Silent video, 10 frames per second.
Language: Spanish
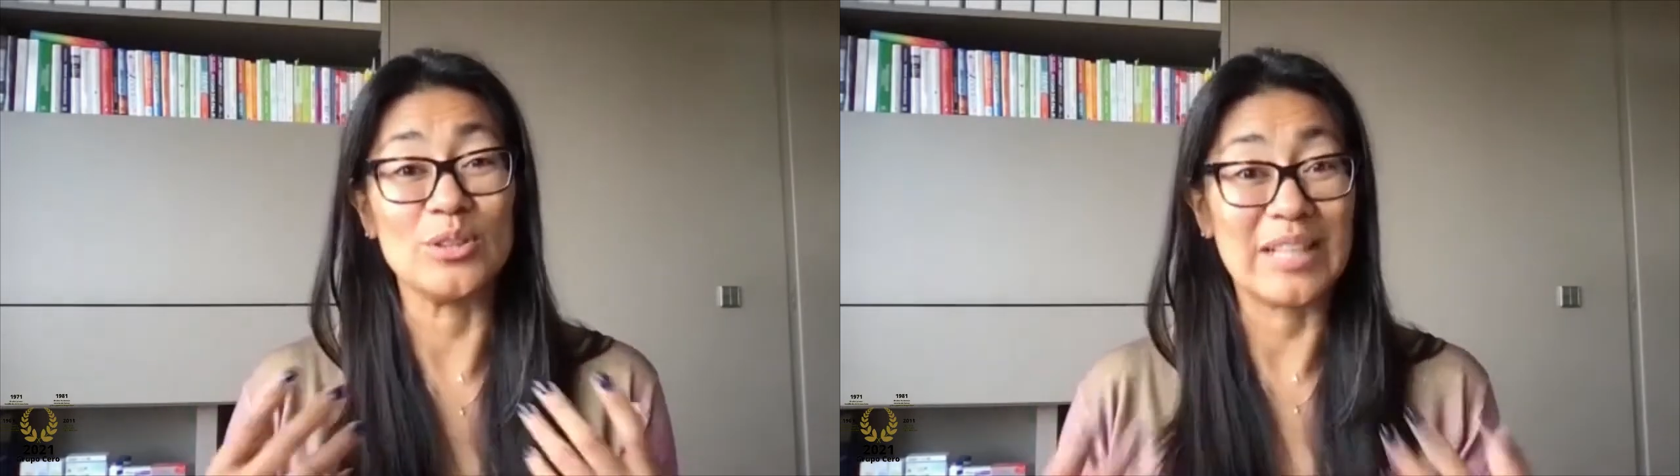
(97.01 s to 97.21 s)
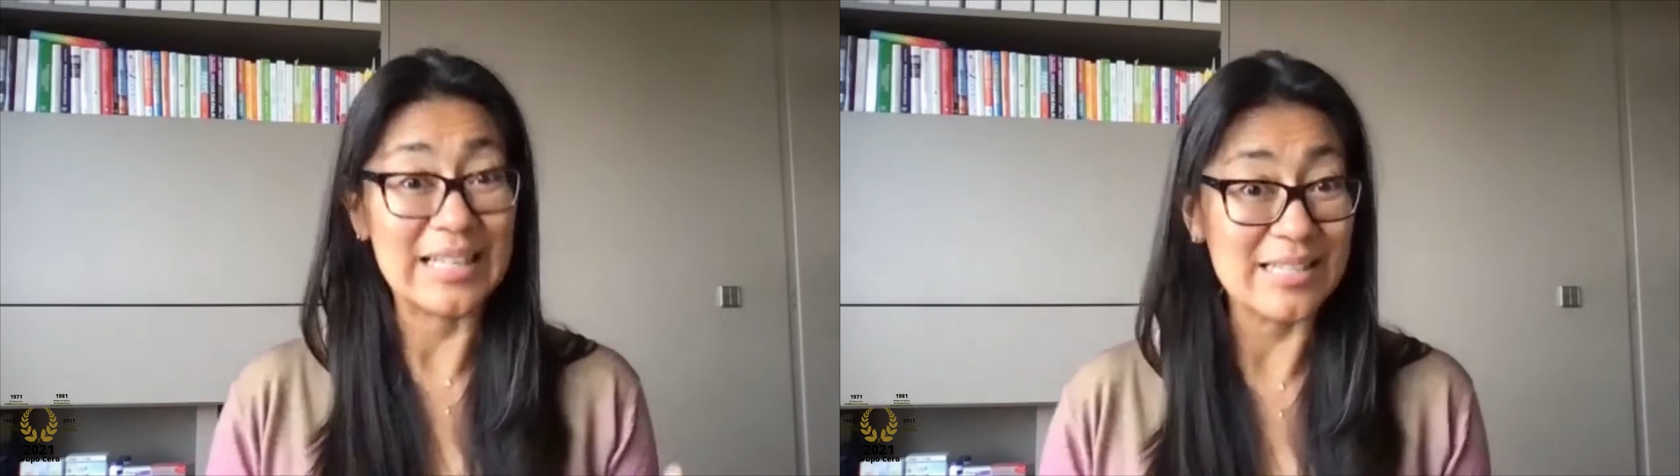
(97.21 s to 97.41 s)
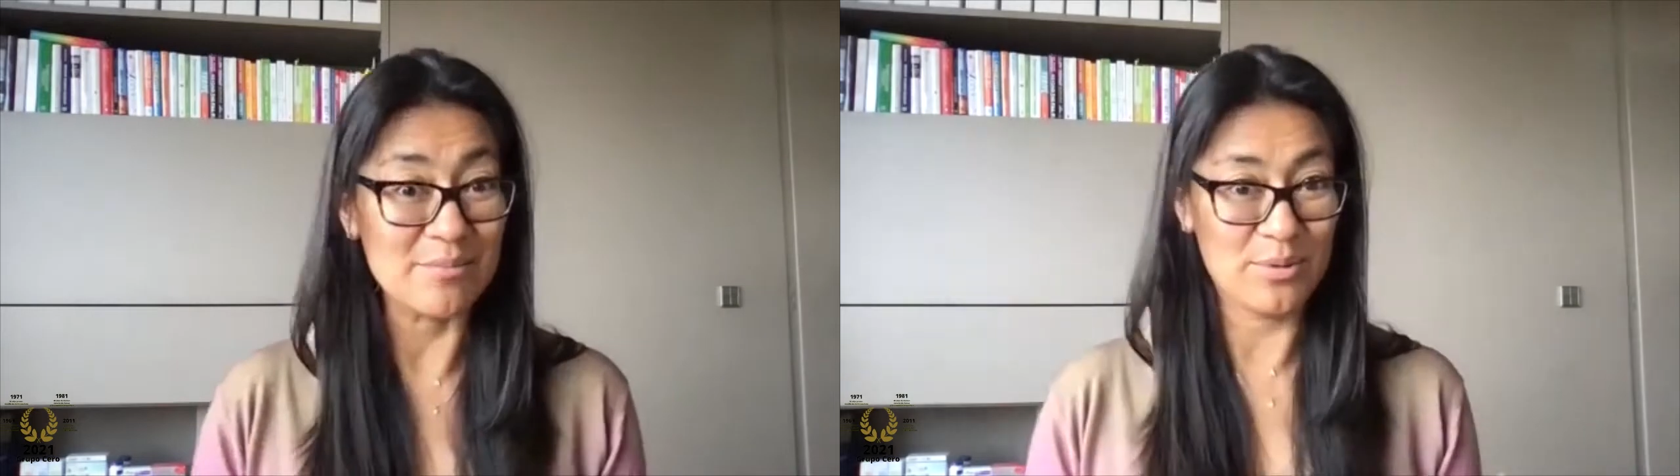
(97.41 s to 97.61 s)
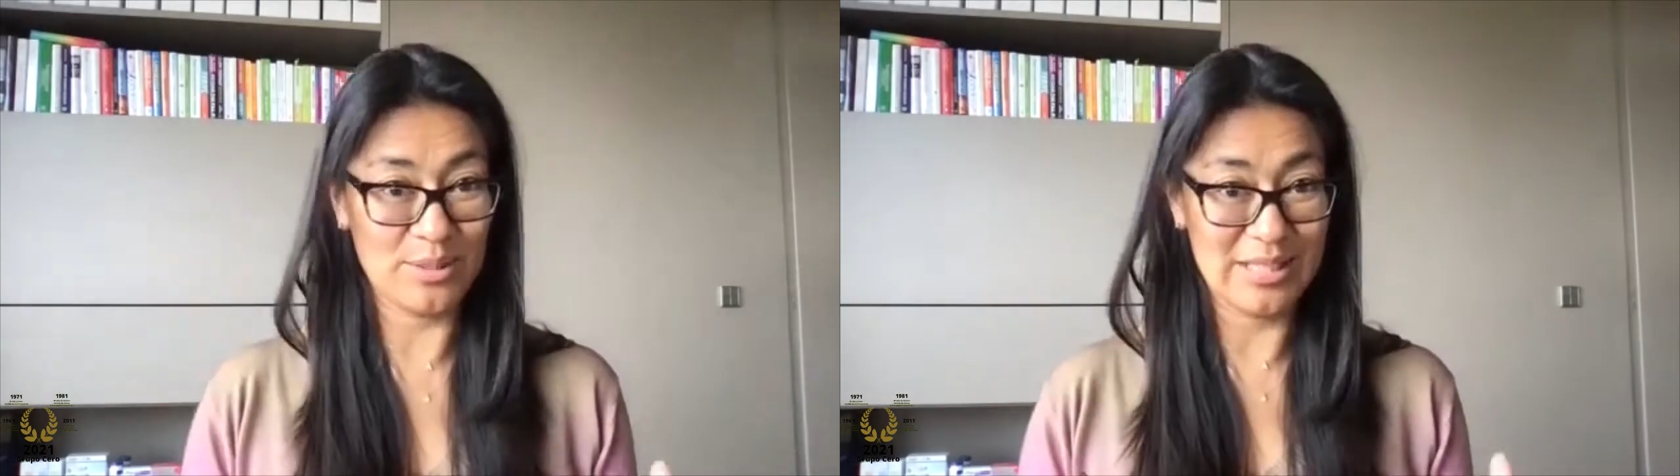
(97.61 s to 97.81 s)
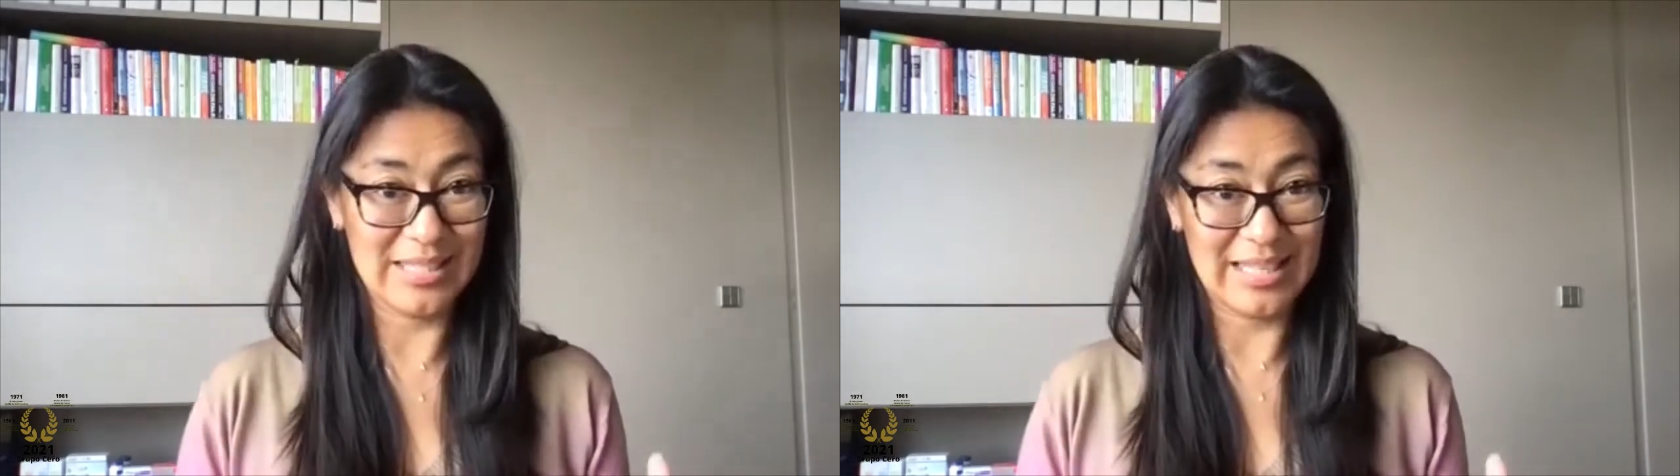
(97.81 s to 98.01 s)
trans y
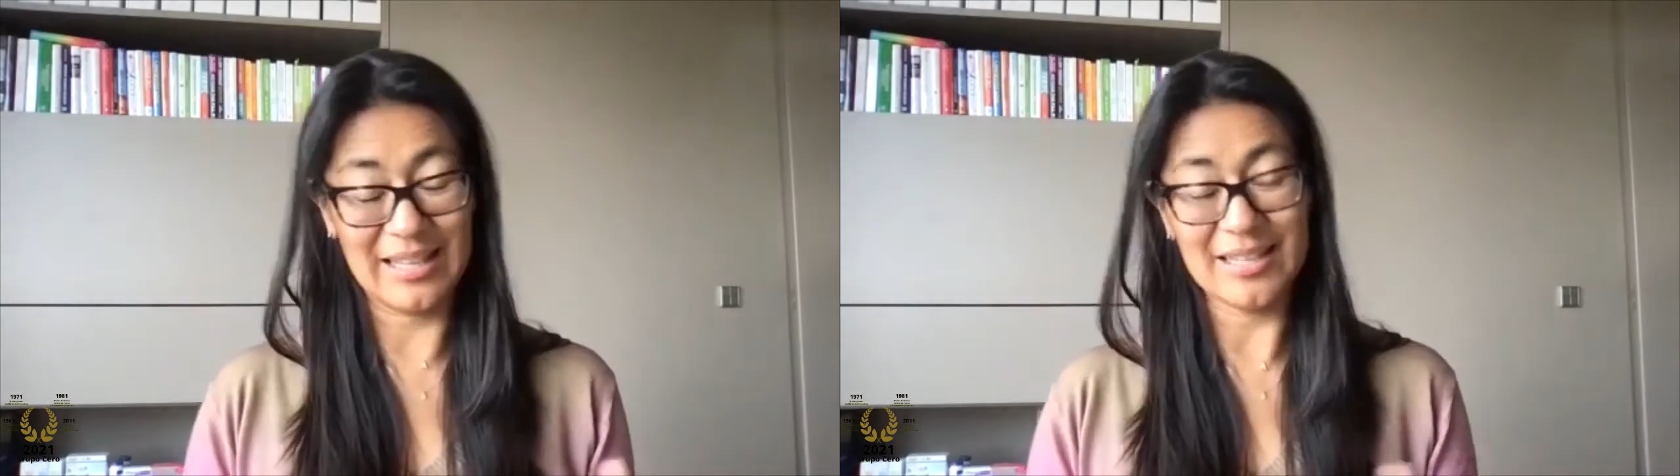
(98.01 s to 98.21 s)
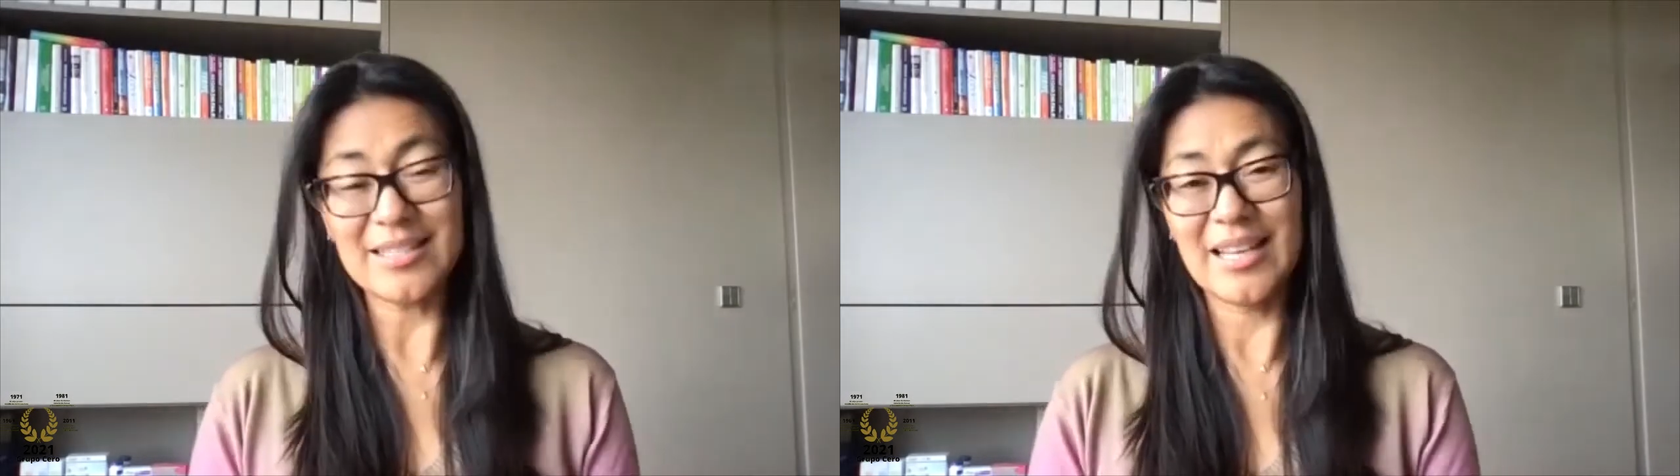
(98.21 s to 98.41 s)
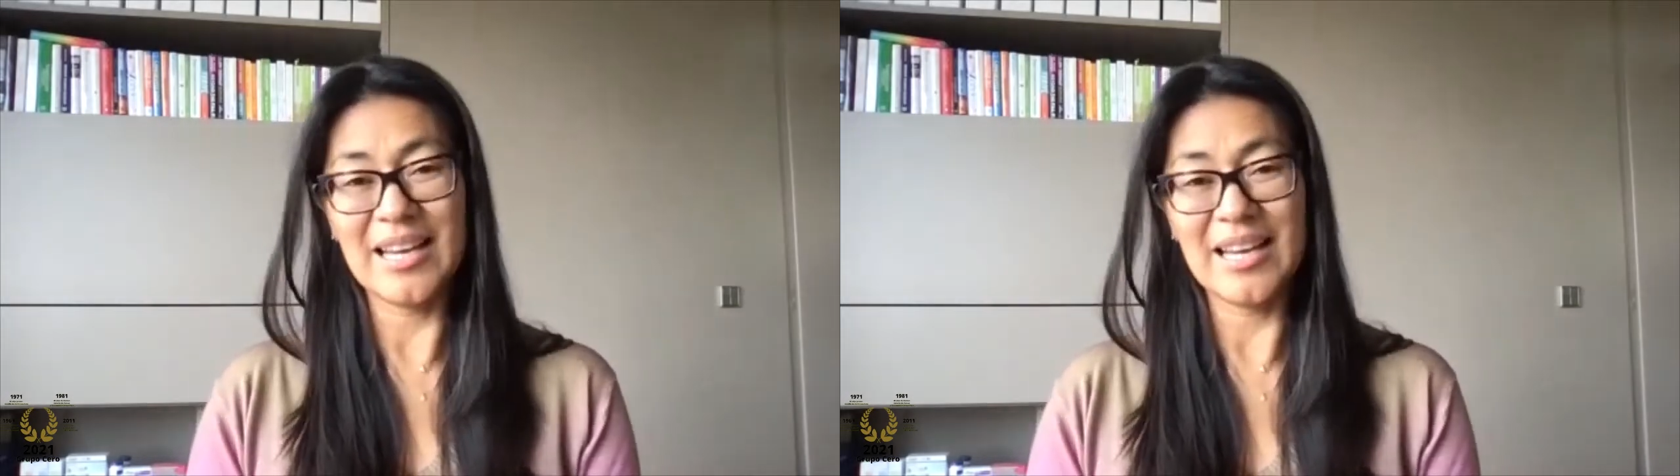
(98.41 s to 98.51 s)
procesadas,